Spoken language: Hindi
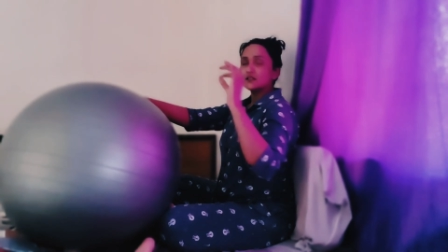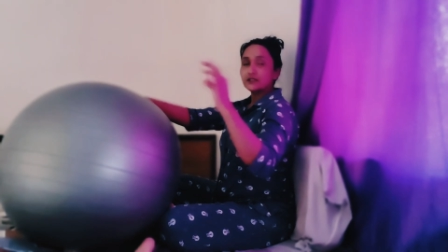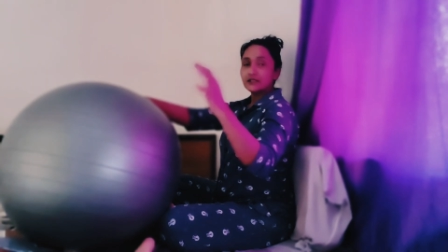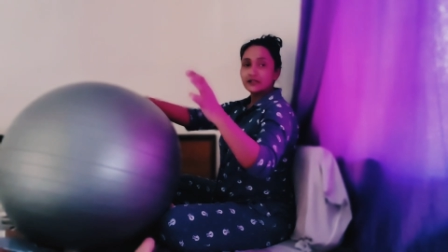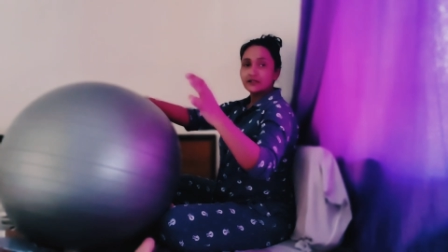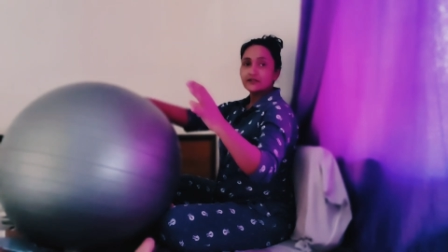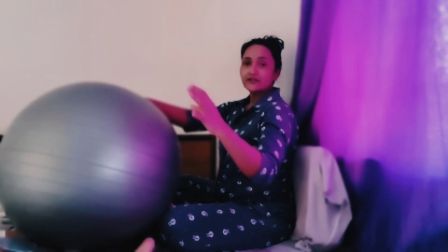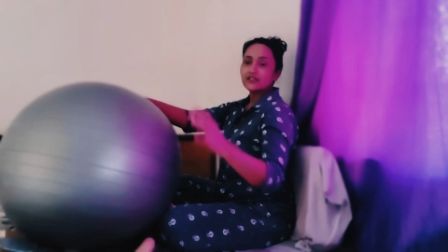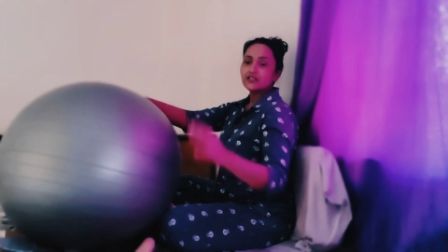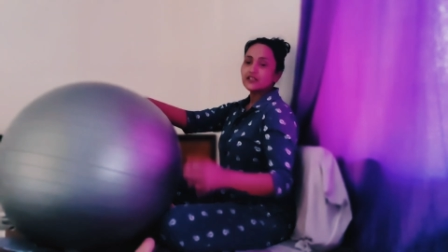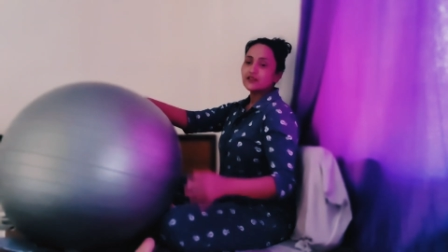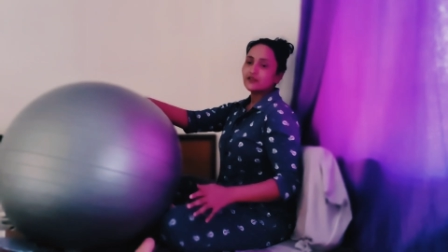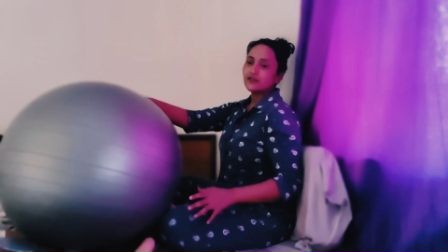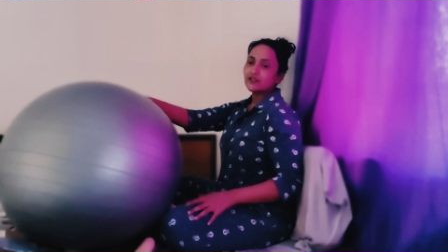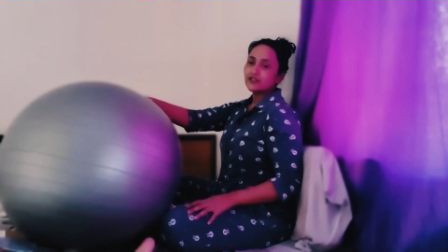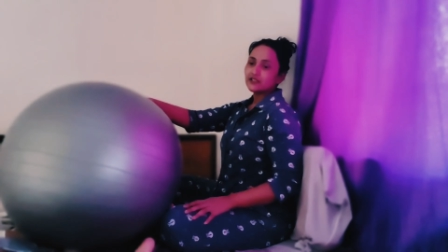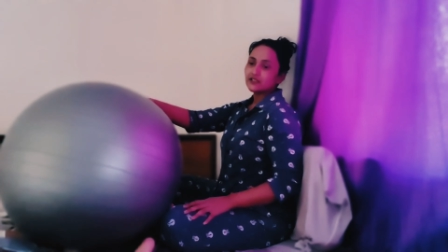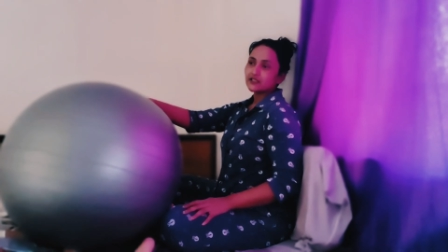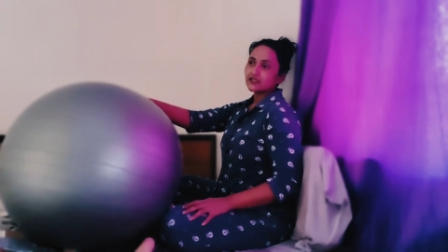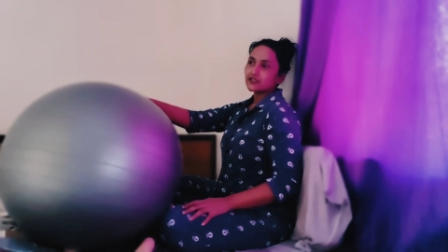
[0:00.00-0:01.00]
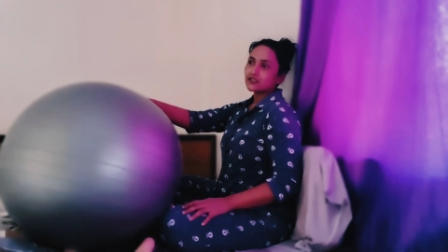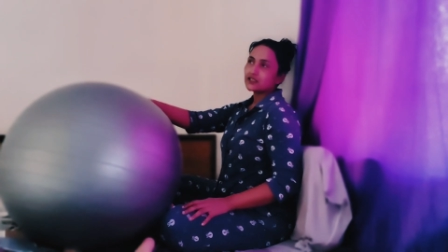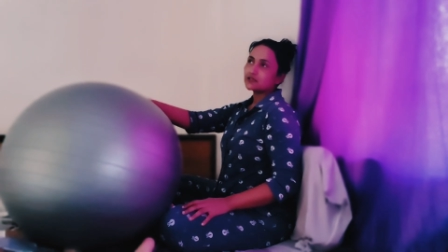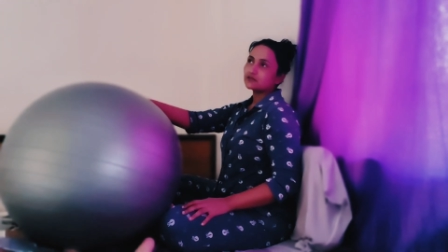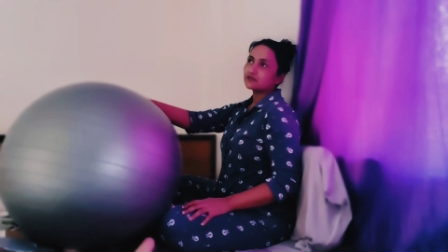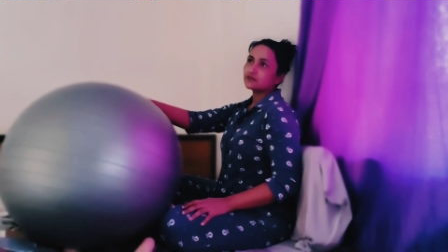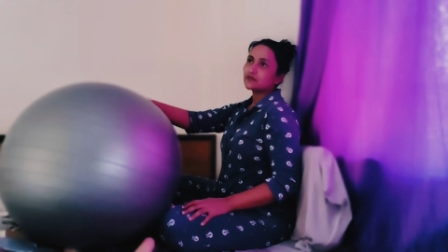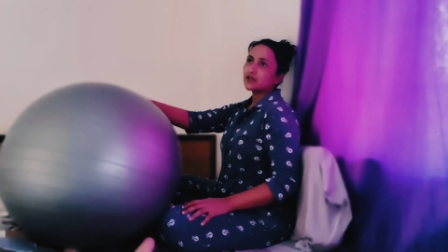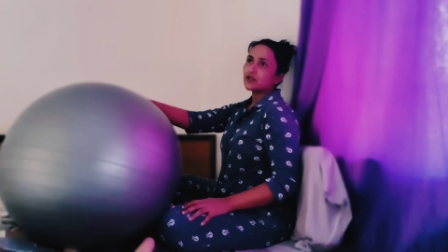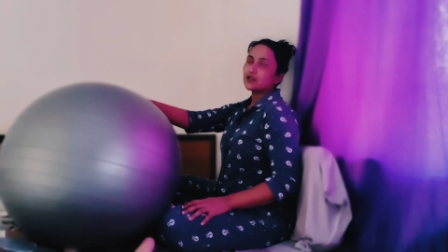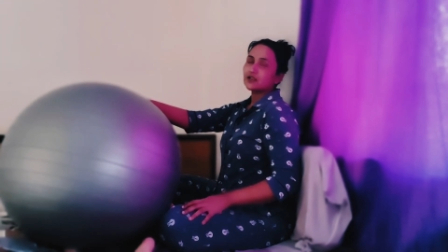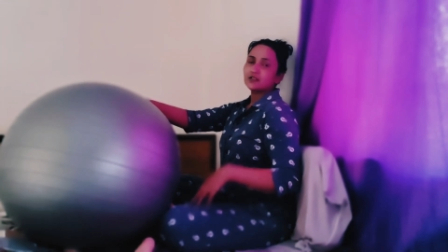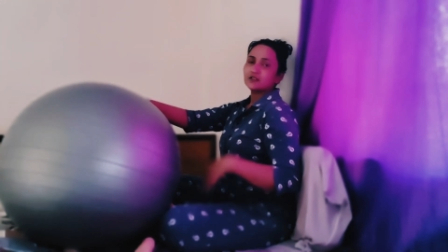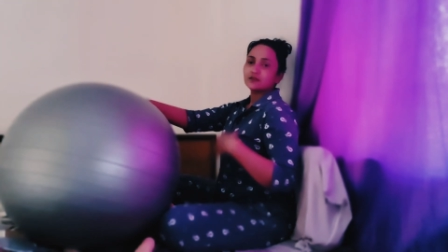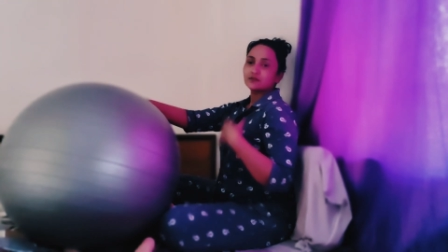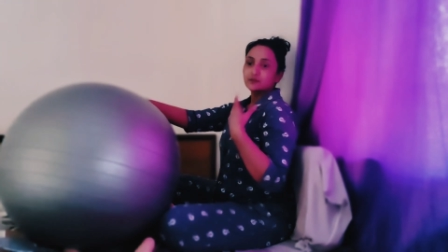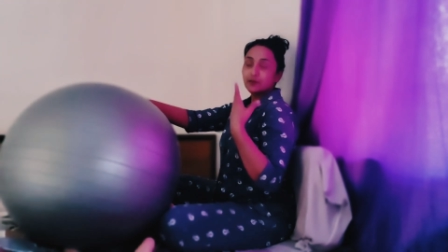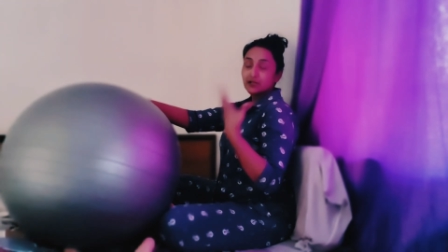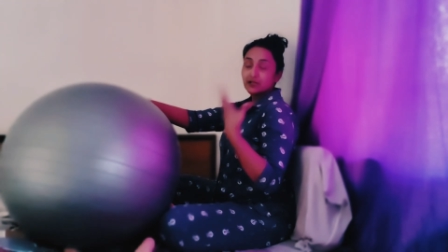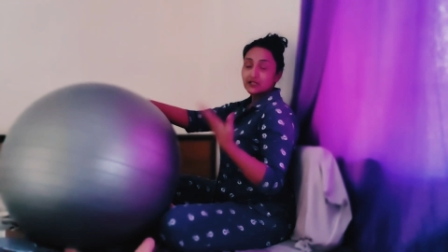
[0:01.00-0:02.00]
लिफ्ट के लिए वेट करना
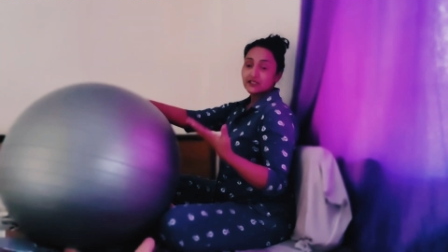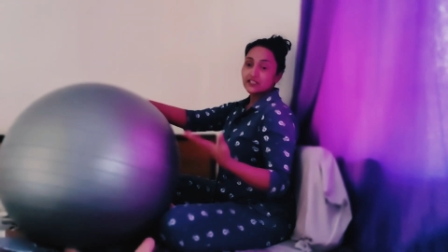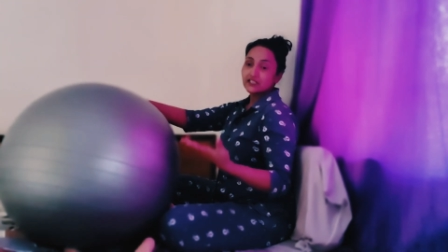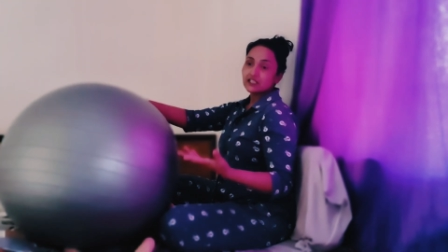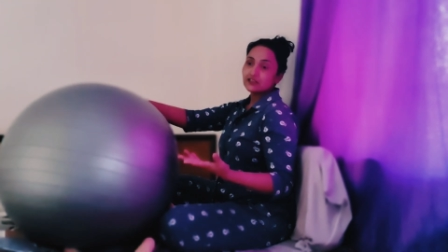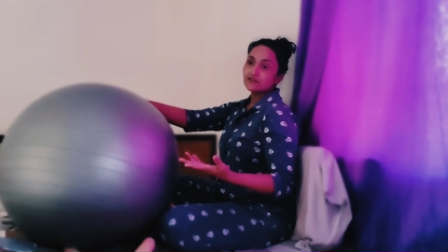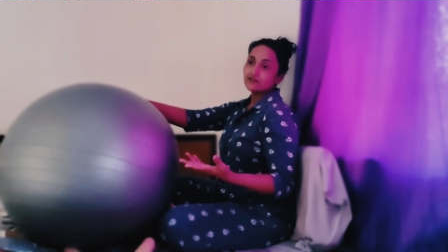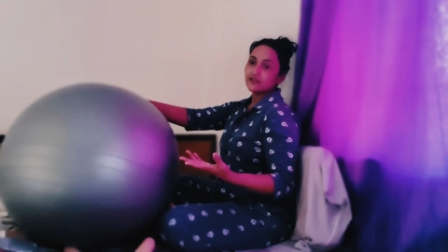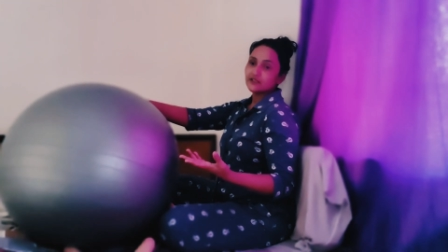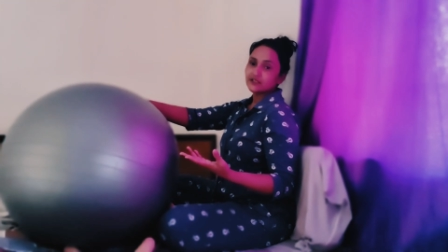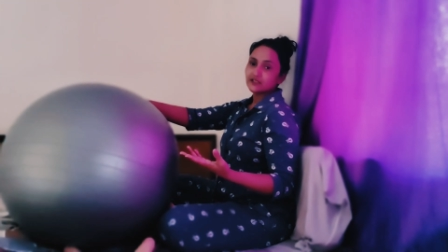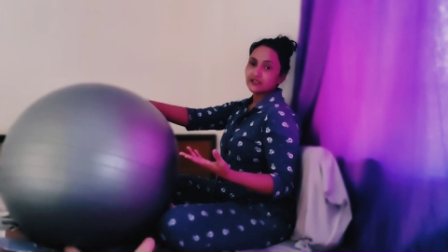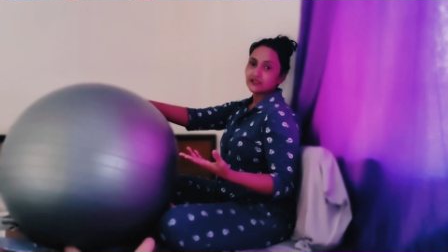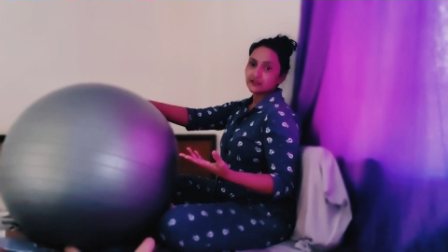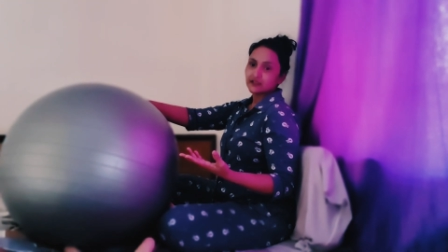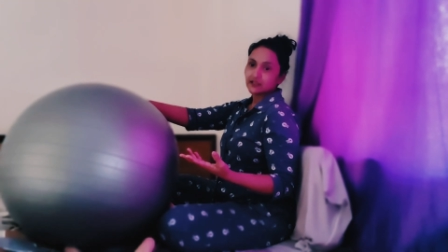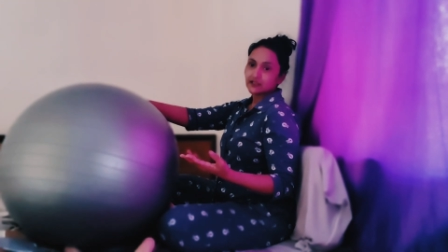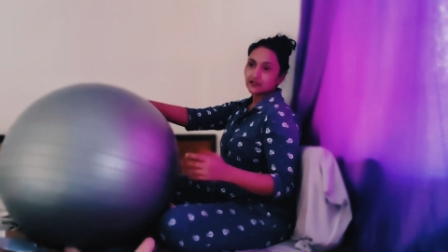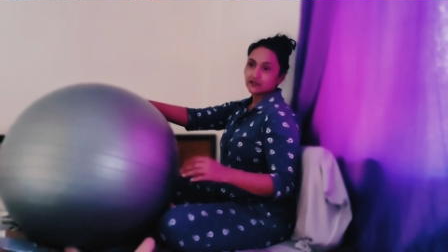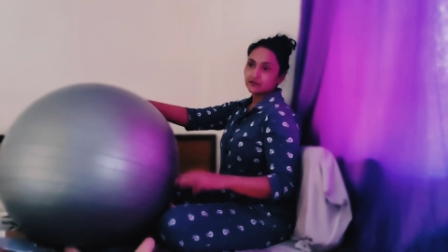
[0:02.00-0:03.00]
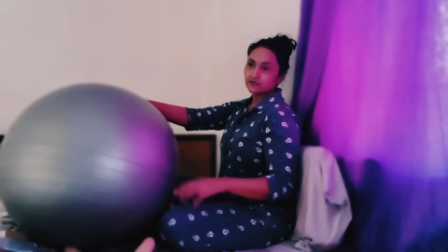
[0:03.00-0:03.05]
बस के लिए वेट करना